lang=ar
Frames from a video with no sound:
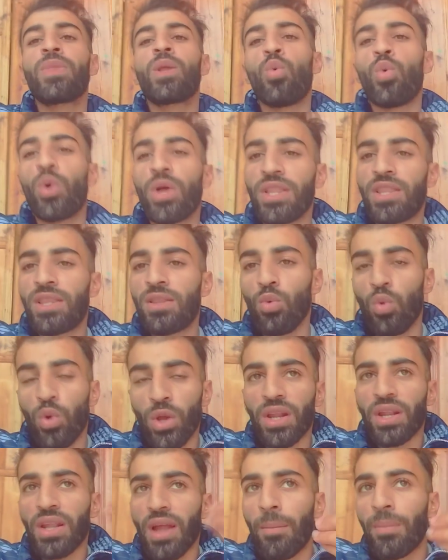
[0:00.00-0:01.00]
وين
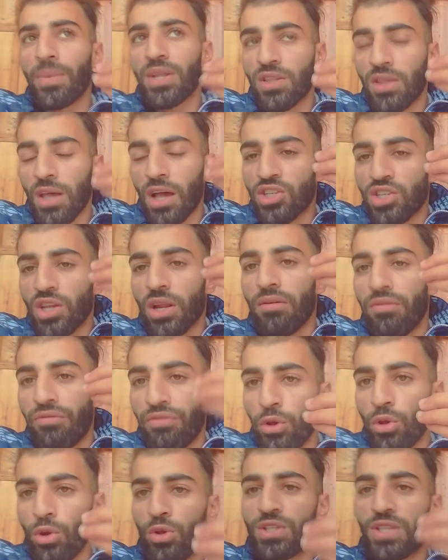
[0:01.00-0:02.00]
وين راه منتشر
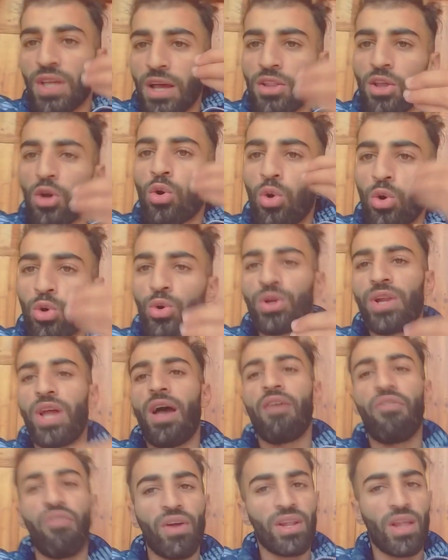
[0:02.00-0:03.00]
الفيروس هذا كورونا
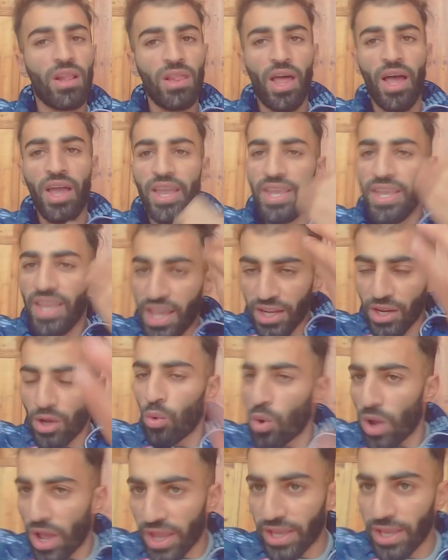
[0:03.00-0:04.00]
عافانا الله ايانا
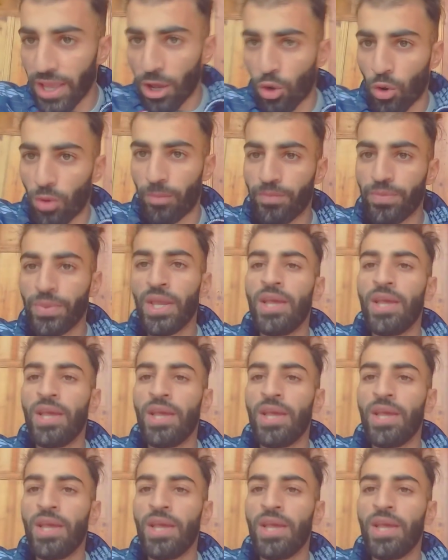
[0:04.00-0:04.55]
واياكم